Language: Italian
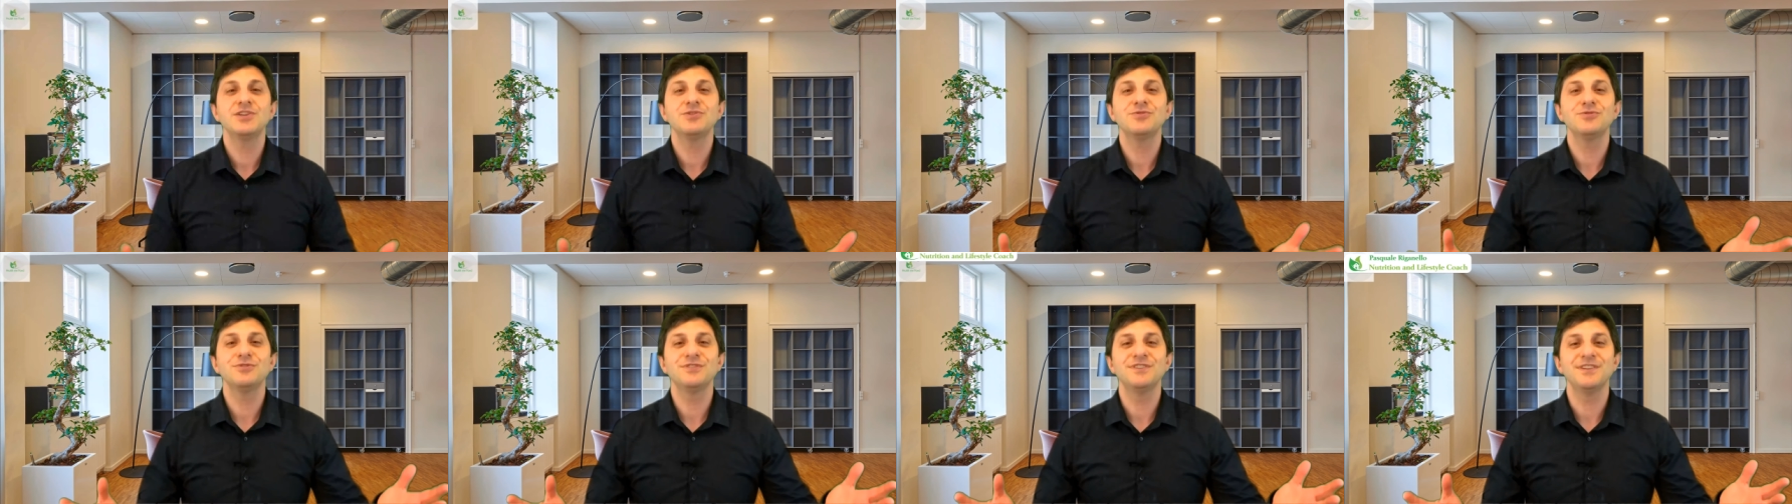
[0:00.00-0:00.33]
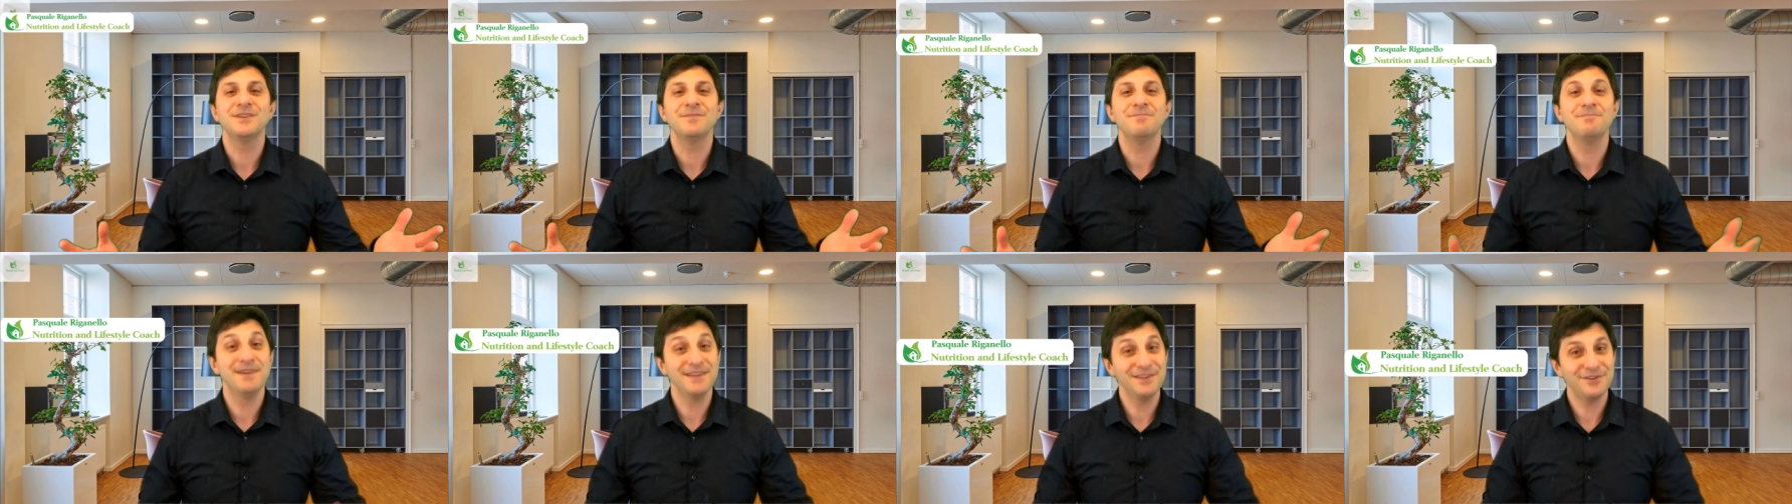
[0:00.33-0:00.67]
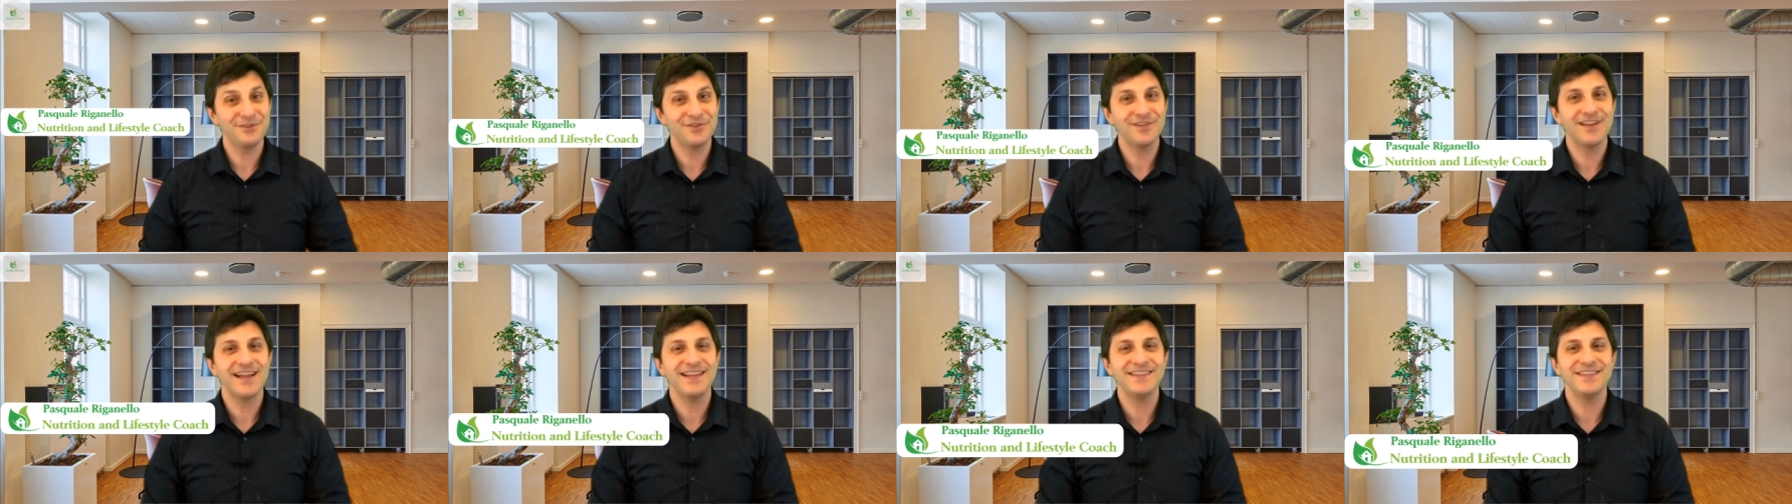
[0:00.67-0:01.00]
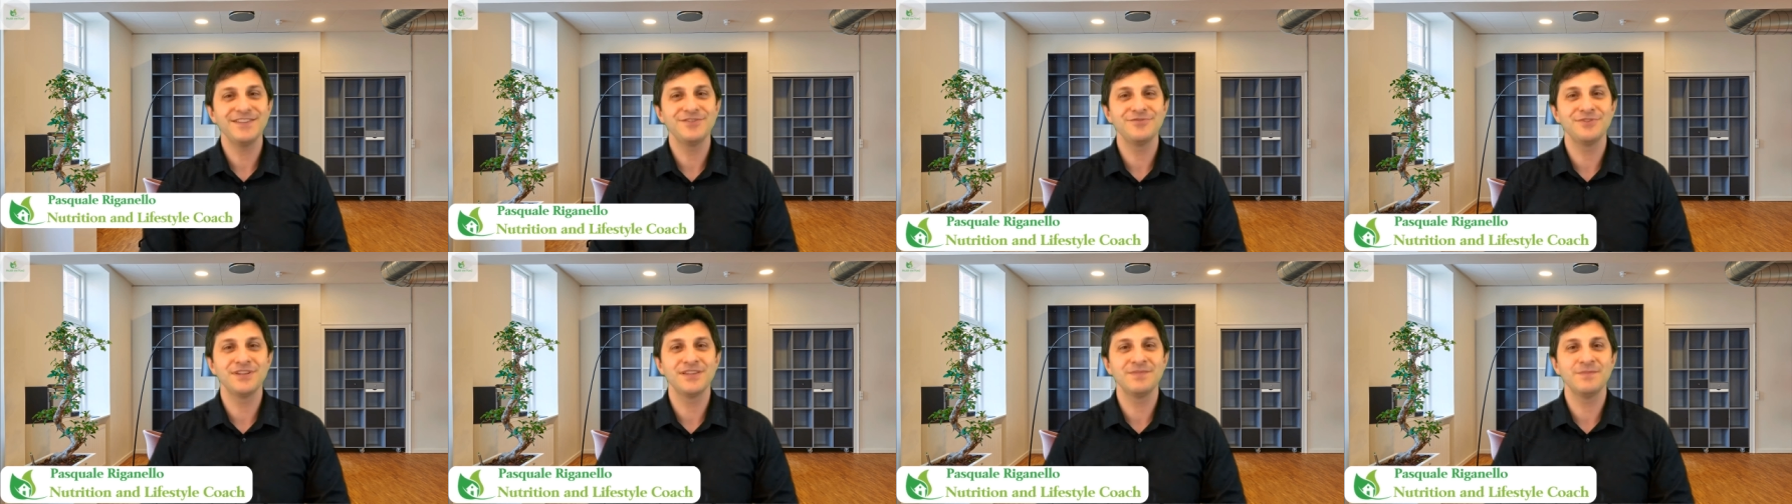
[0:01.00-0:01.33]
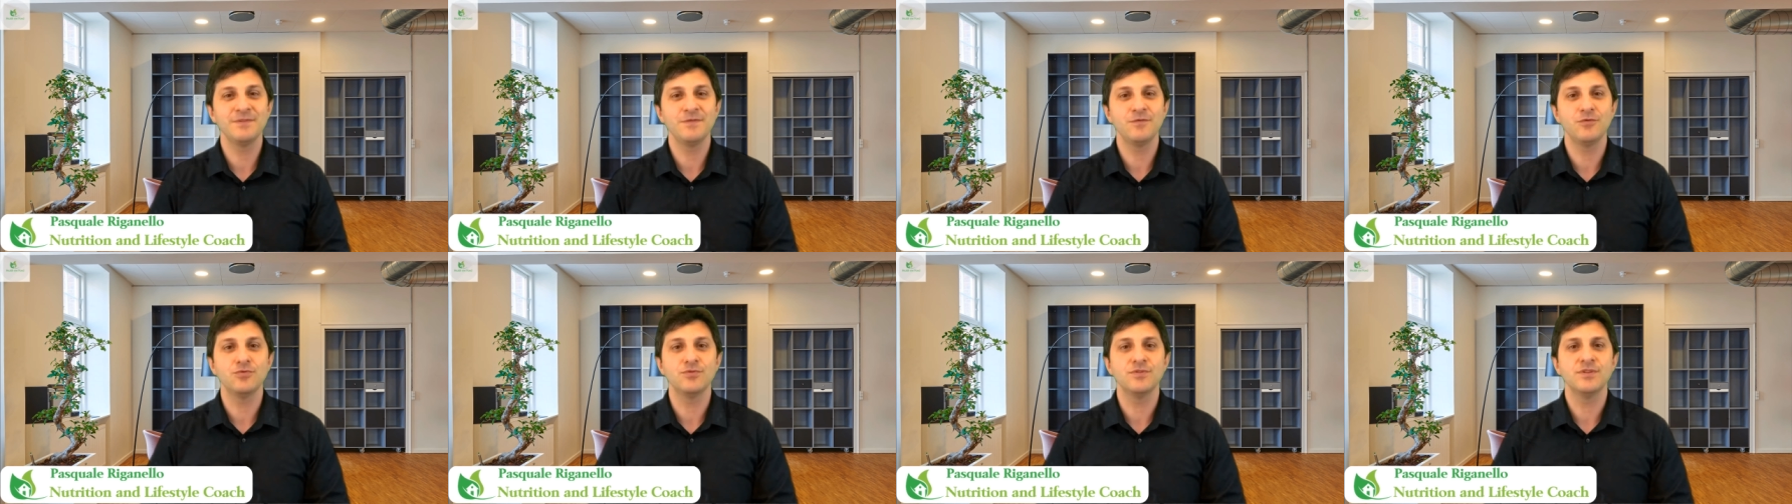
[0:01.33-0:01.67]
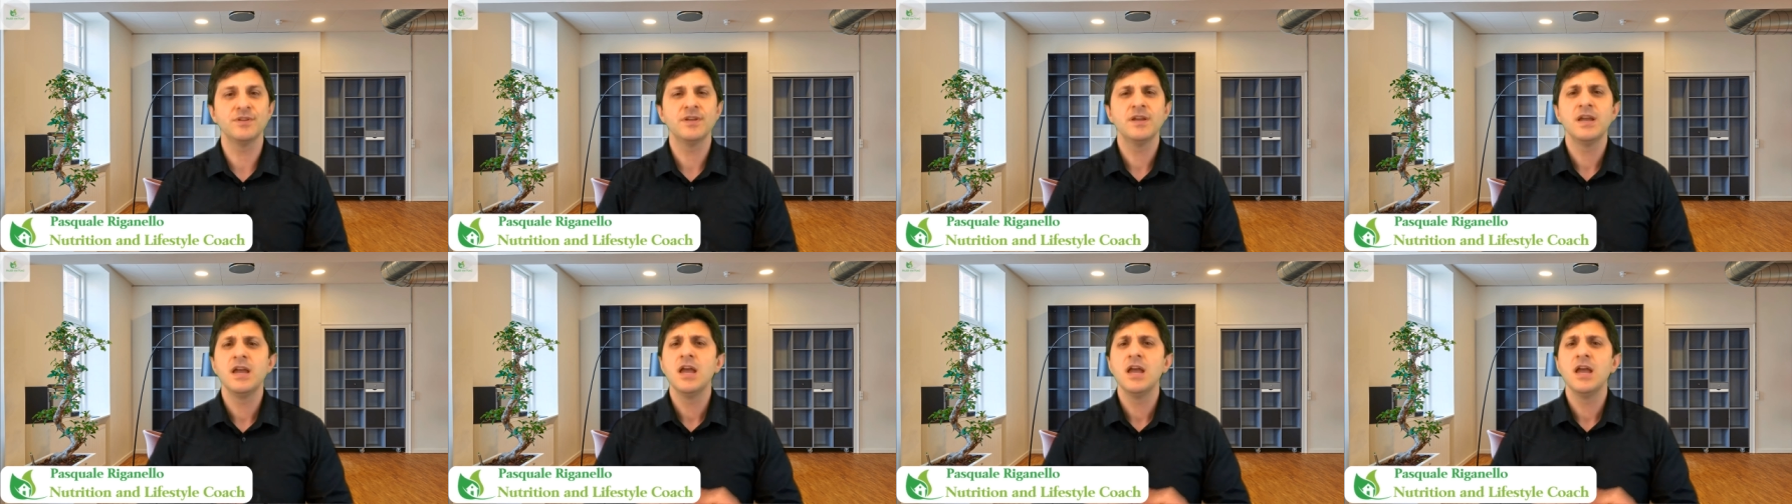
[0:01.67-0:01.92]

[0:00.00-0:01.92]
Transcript: a tutti, bentornati su Health Me Food.